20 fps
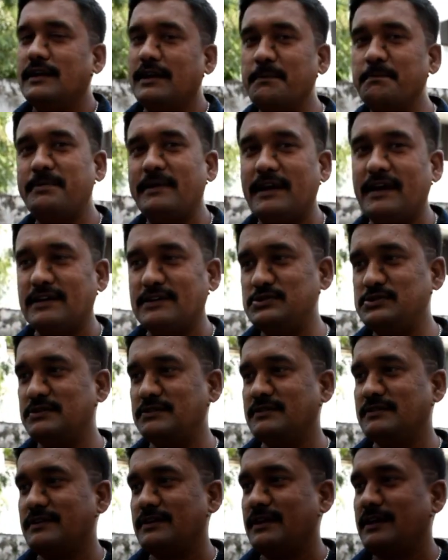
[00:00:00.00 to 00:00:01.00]
என் பேர்
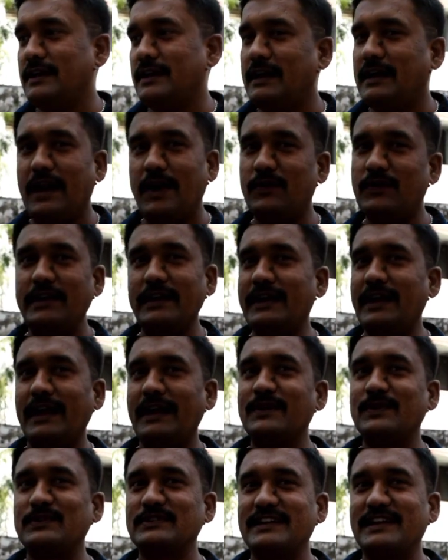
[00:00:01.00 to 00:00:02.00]
அர்ஜுன் அவடனே
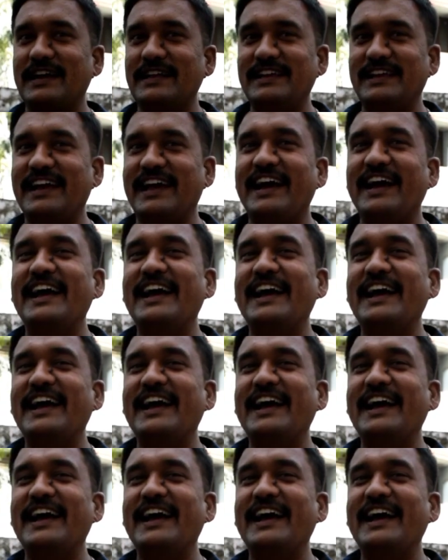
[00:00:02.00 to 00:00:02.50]
எனக்கு கொடுத்துடாதீங்க